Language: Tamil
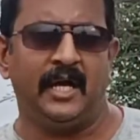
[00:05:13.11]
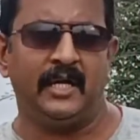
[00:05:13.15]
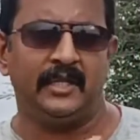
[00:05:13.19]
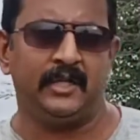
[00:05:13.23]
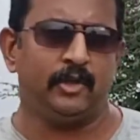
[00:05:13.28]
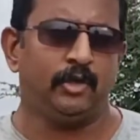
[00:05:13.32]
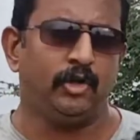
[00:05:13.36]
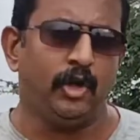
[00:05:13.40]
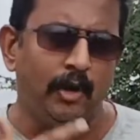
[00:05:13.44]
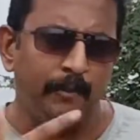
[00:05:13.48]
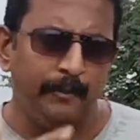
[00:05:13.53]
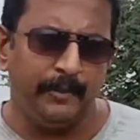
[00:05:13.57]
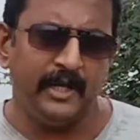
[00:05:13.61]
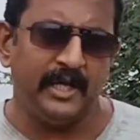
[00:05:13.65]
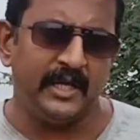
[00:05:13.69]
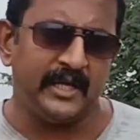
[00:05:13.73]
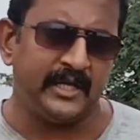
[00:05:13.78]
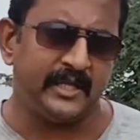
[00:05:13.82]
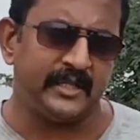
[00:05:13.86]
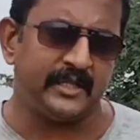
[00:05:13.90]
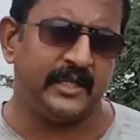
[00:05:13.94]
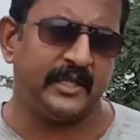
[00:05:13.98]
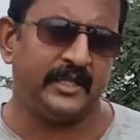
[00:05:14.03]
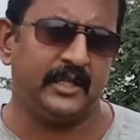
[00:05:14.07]
அந்த டாப்பில்
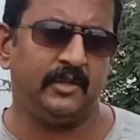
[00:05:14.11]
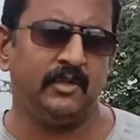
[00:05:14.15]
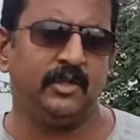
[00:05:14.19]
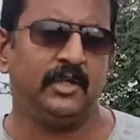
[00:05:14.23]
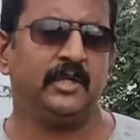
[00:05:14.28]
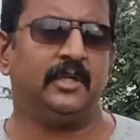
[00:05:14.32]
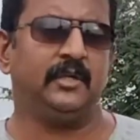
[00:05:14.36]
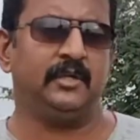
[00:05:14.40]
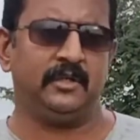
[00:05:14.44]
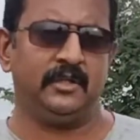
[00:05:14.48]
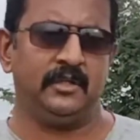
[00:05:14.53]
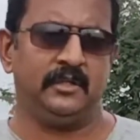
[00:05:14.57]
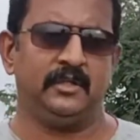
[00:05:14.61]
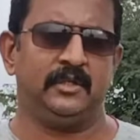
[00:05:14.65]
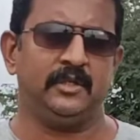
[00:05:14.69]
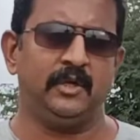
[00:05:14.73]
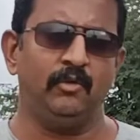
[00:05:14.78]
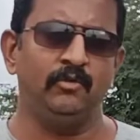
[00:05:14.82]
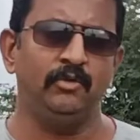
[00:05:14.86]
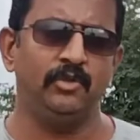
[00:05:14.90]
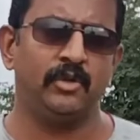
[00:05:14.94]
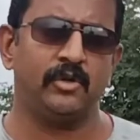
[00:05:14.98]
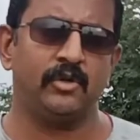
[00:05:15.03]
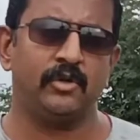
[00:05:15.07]
ஆகிறதுக்கு அதாவது
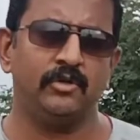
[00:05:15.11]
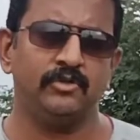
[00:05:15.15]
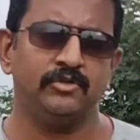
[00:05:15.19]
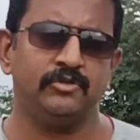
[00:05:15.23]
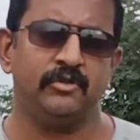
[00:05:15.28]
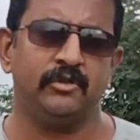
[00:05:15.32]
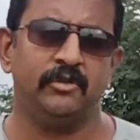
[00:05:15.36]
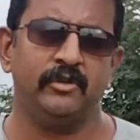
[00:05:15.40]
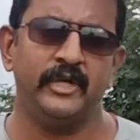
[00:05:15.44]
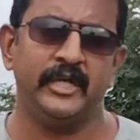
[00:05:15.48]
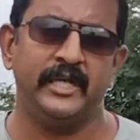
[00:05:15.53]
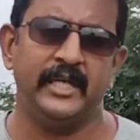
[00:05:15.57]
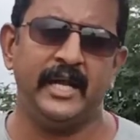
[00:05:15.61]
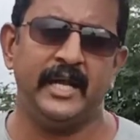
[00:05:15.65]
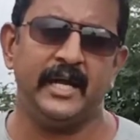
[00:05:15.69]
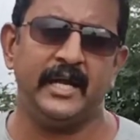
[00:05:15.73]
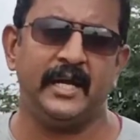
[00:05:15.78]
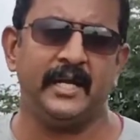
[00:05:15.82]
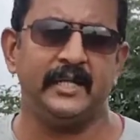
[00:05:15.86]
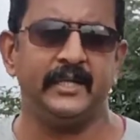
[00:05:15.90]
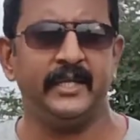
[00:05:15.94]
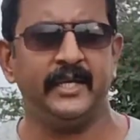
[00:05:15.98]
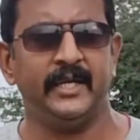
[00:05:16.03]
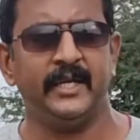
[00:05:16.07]
கவுந்துடுறோன்னு சொல்கிறோம் இல்லையா
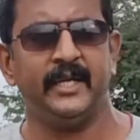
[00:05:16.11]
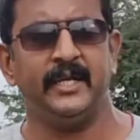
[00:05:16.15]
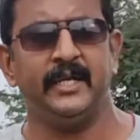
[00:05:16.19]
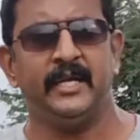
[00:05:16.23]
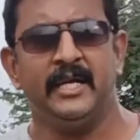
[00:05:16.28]
அந்த